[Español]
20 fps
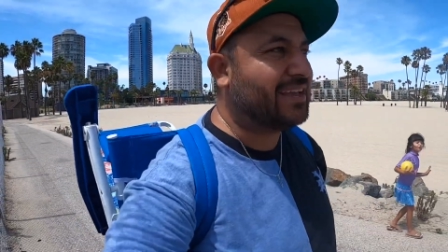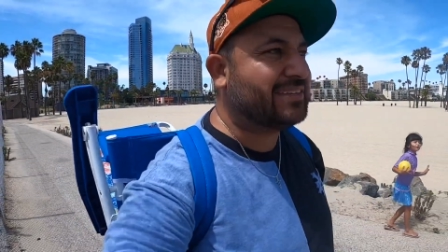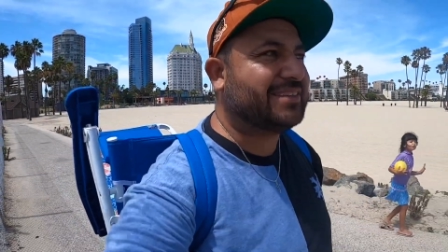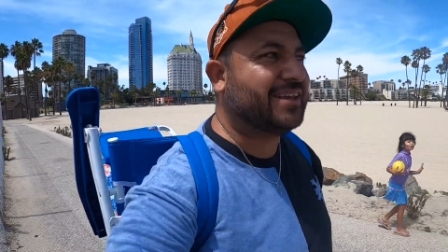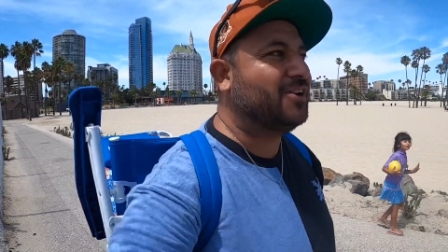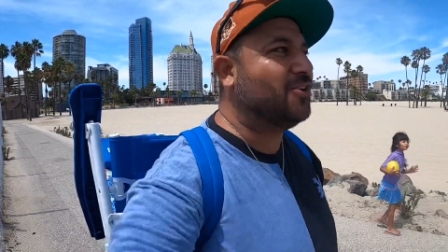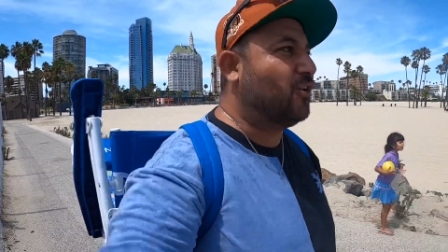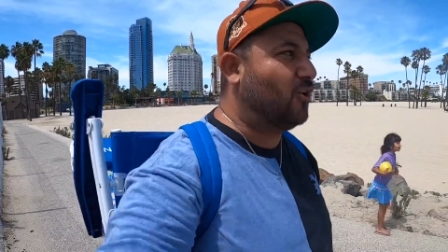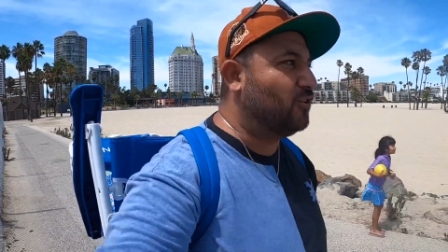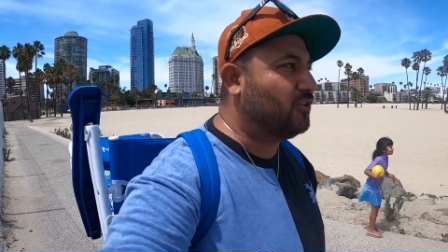
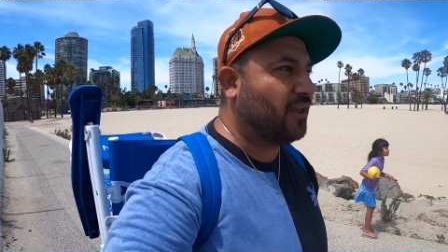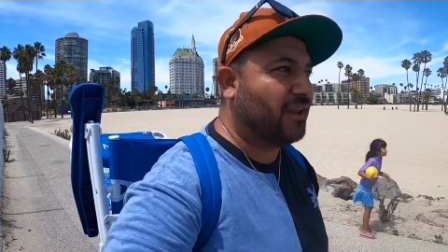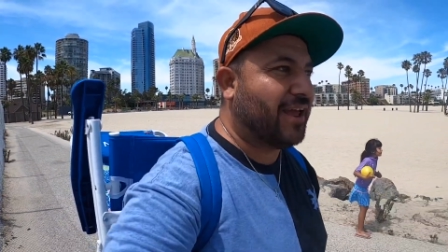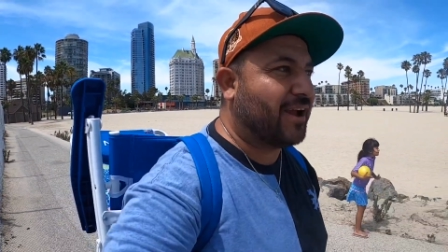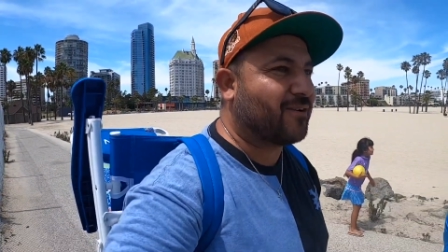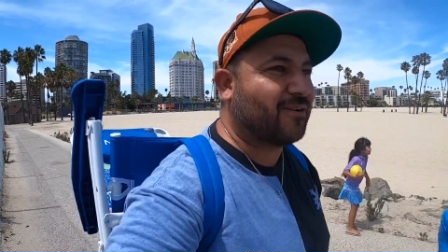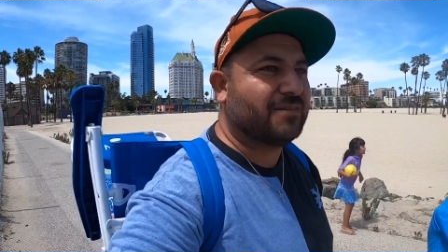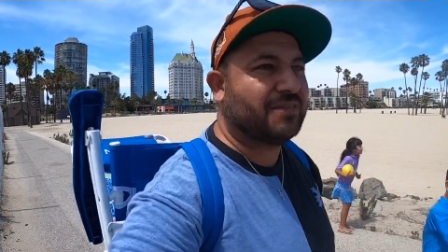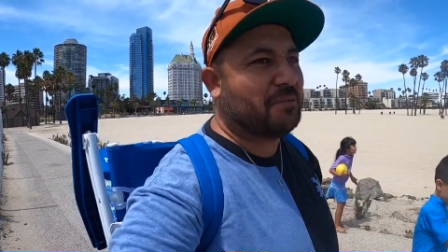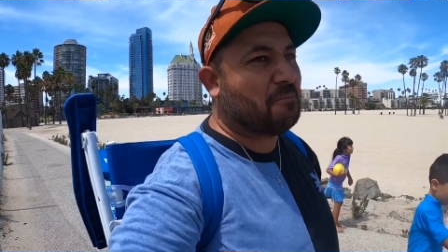ese no lo
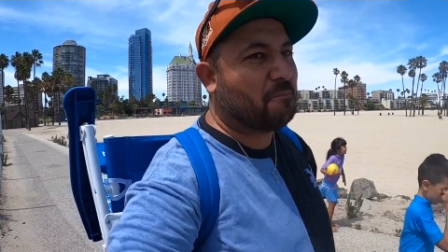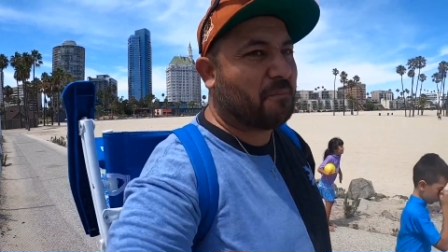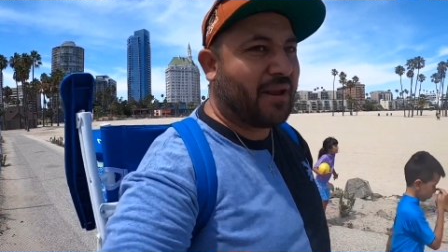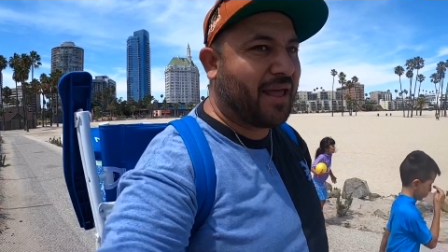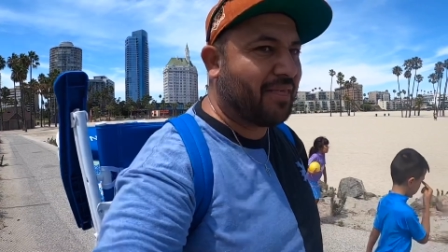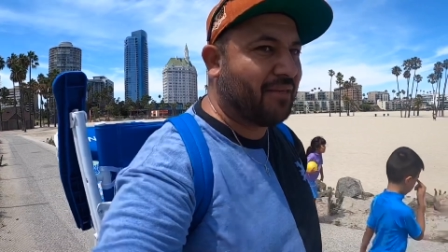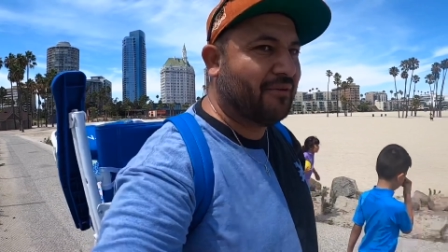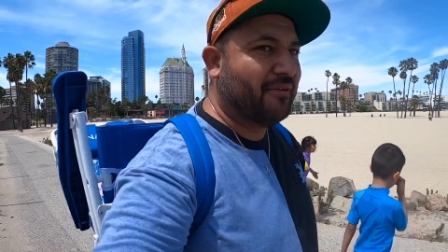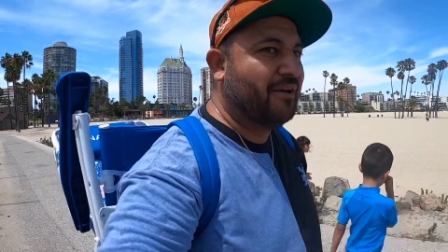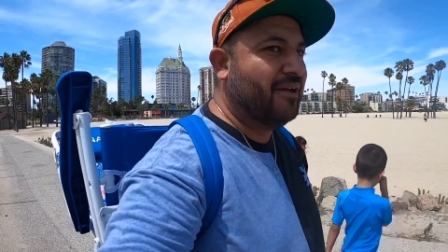tenía
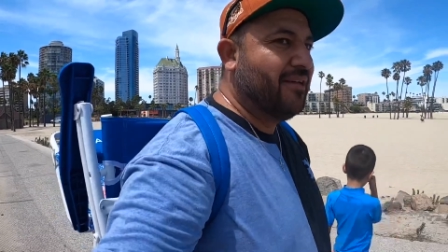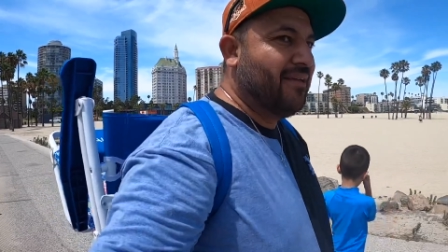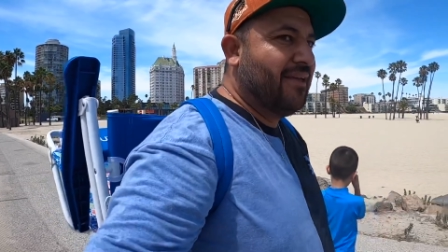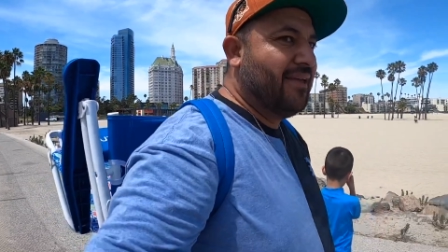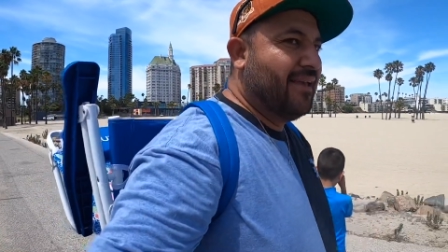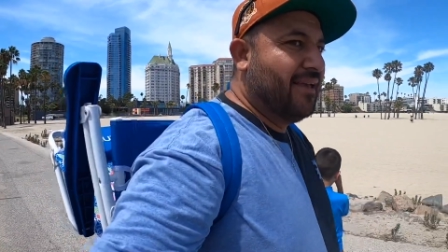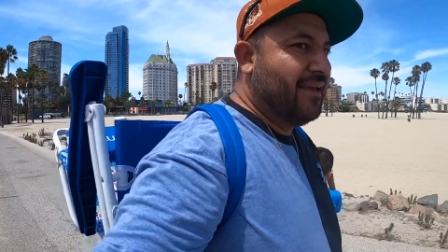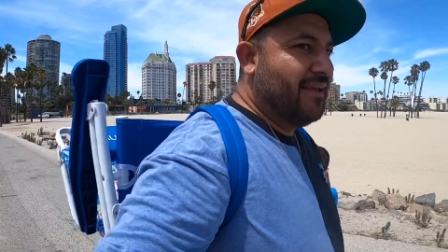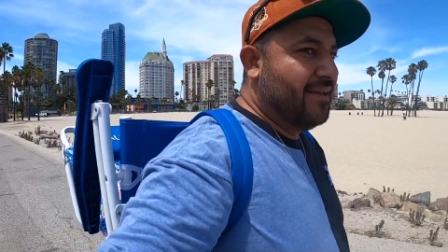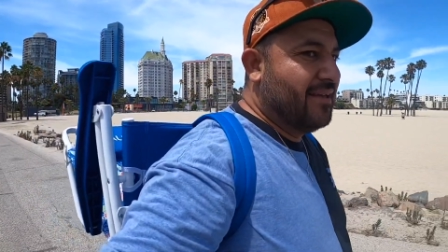contemplado.
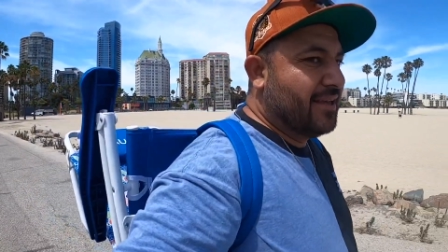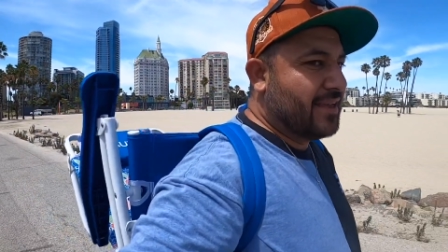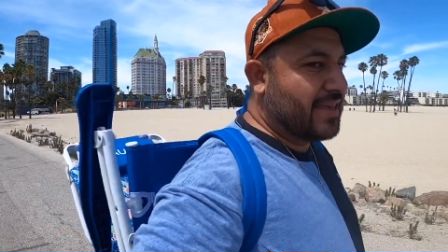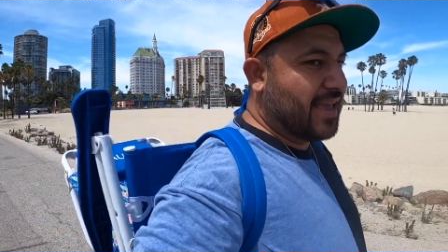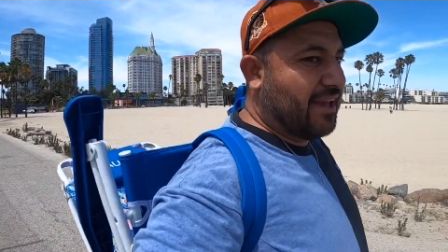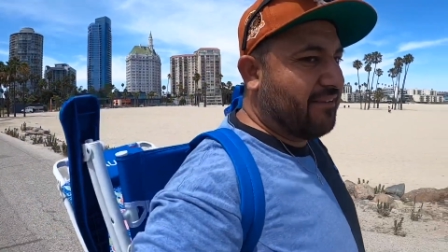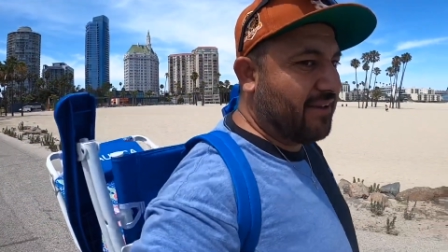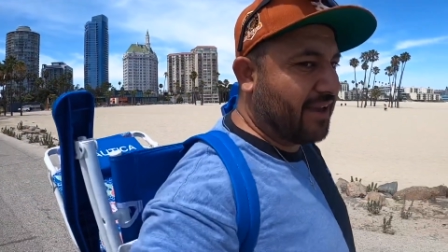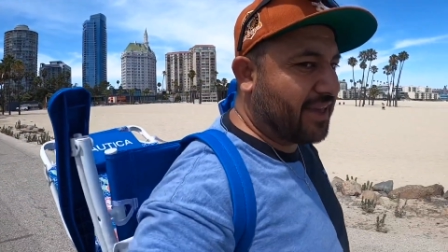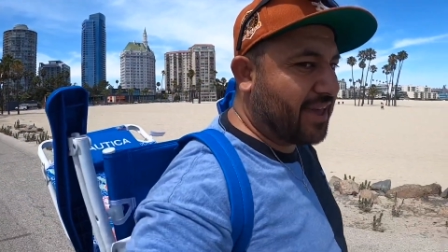
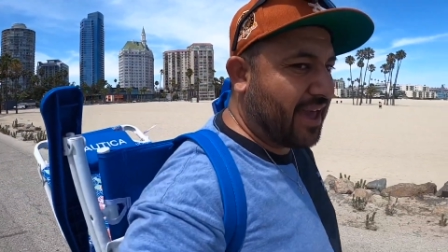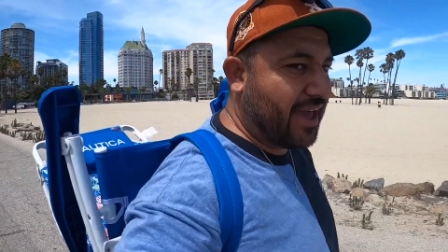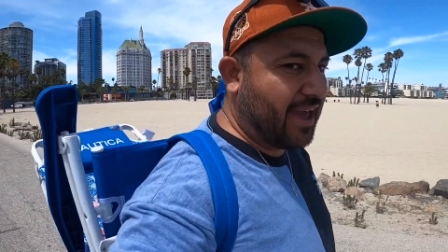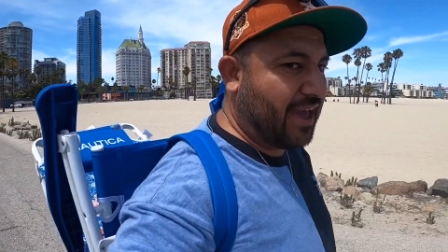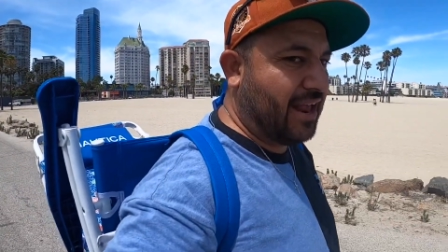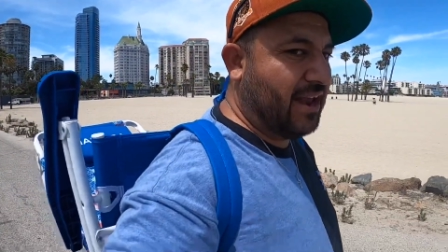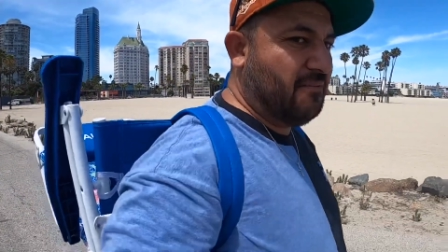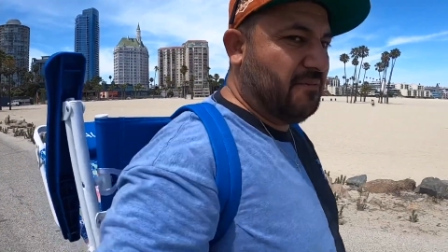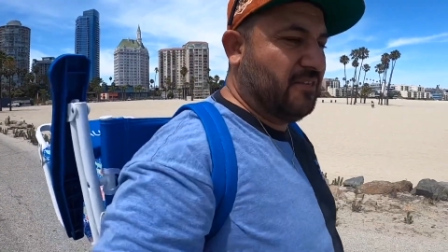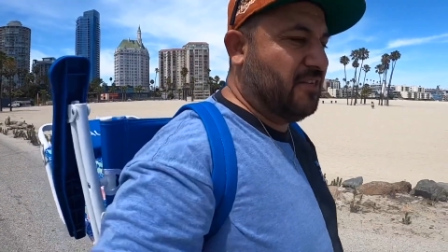Ya ve
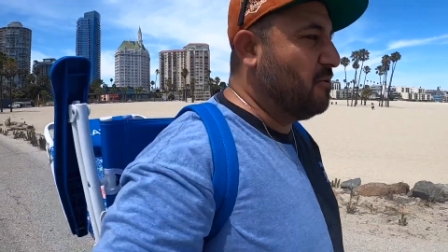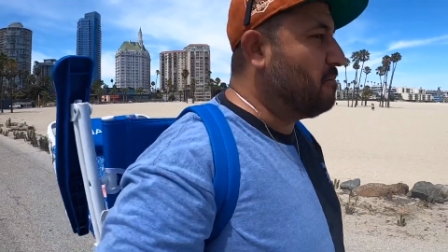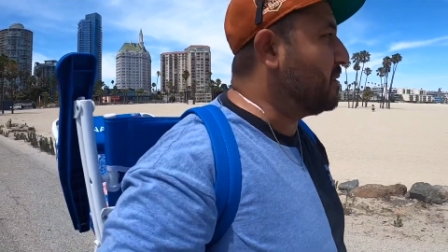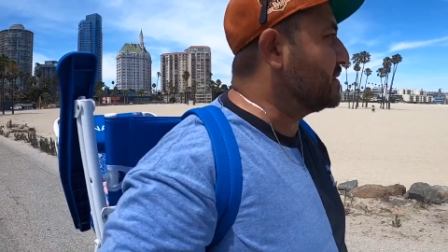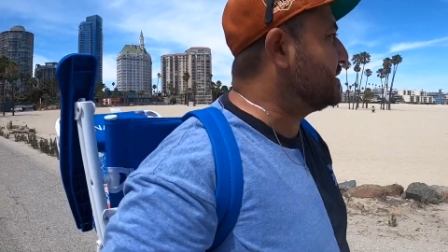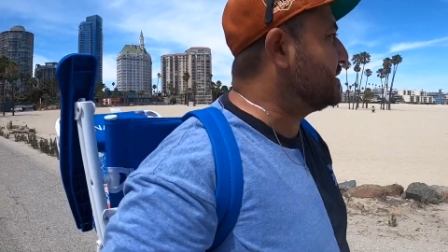que el video